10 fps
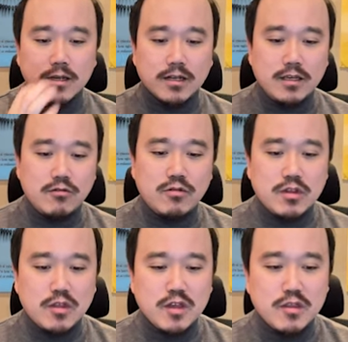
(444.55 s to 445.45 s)
그 이유를
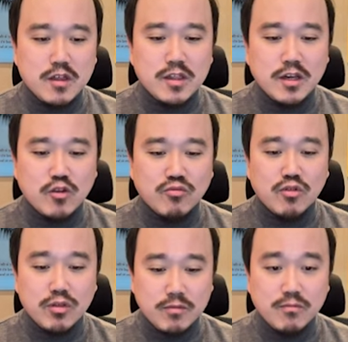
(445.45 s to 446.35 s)
이제 생식생장기라고
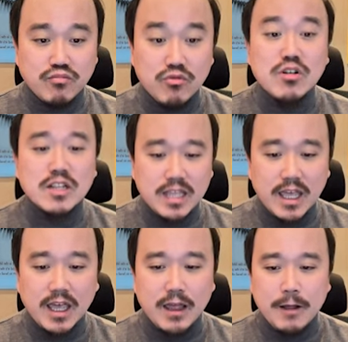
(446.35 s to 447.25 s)
불렀음, 부를
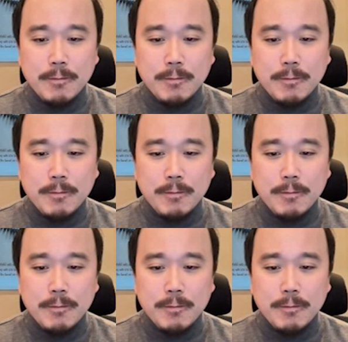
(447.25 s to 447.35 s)
때